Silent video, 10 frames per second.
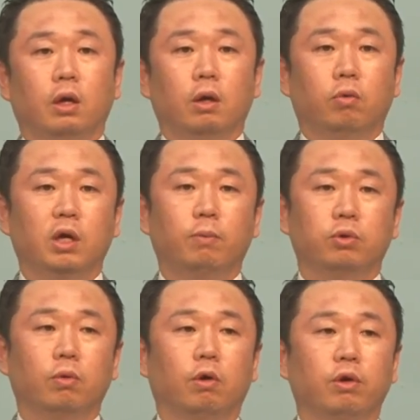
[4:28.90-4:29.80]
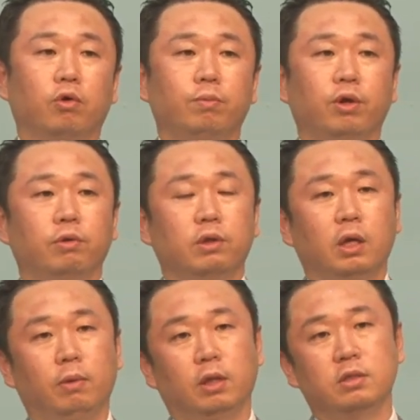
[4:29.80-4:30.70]
우리가 보통 어려우면
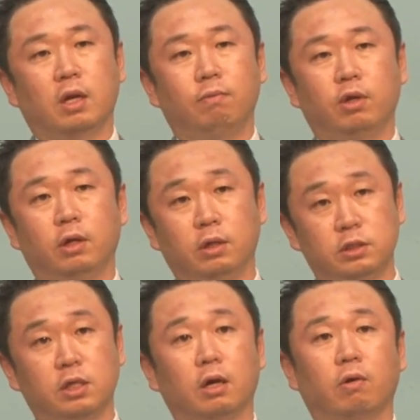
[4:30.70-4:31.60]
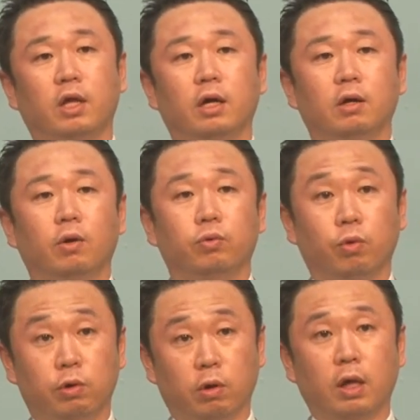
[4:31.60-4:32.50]
힘 있는 사람들을 의지하거나
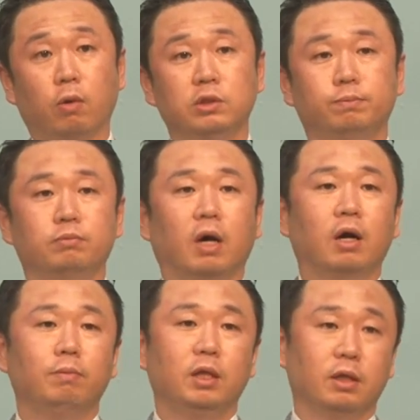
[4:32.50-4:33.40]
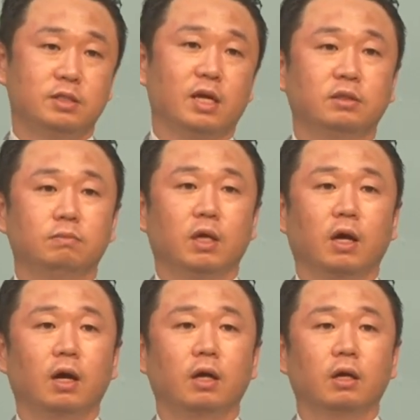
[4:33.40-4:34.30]
또 그렇게 하고 싶은 마음이 들지
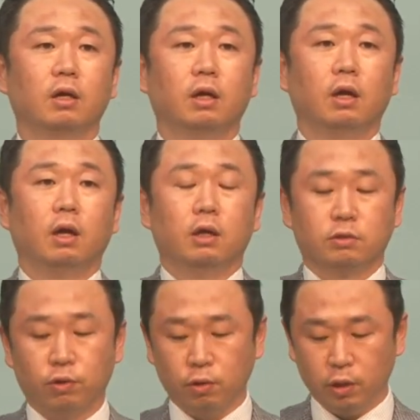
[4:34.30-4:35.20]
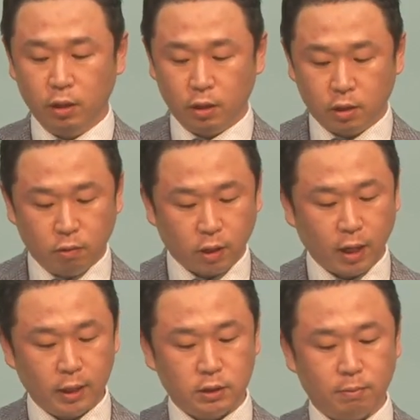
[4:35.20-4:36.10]
않습니까? 성경이 그렇게
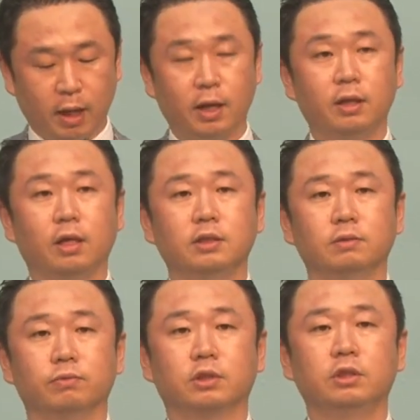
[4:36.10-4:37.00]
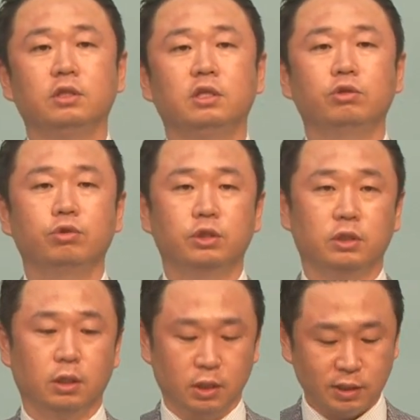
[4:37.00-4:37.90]
하지 말아야 되는 그
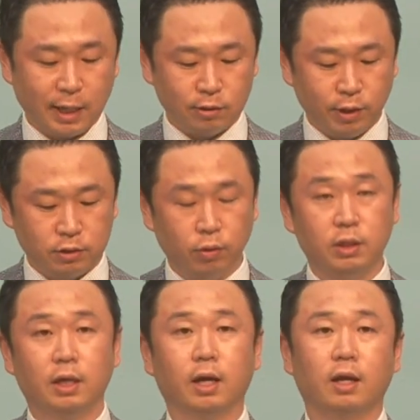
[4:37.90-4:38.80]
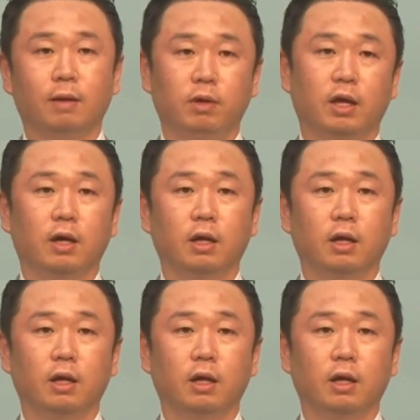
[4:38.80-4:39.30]
이유를 사절에서 이야기를 합니다.